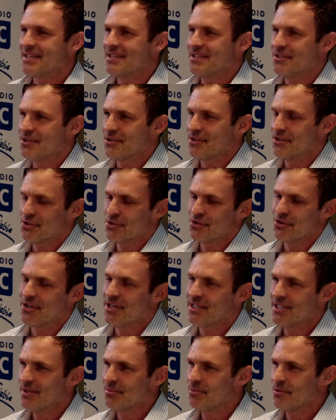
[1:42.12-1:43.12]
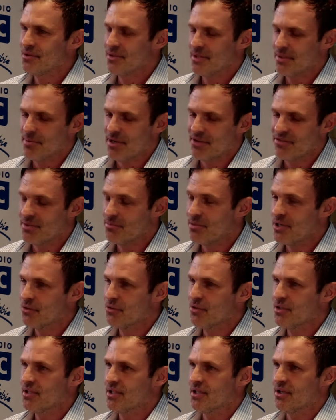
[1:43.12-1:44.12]
do, do szkolenia, bo naprawdę
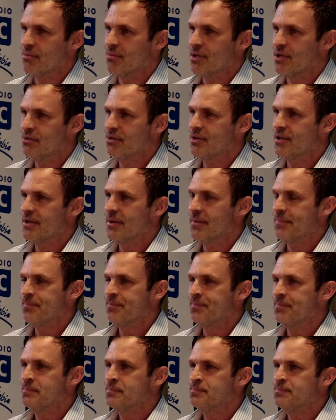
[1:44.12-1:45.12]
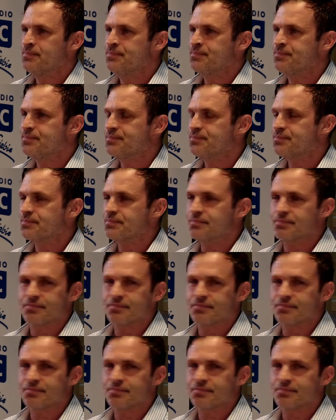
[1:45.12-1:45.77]
brakuje tego, brakuje. Tak, Brakuje pan... też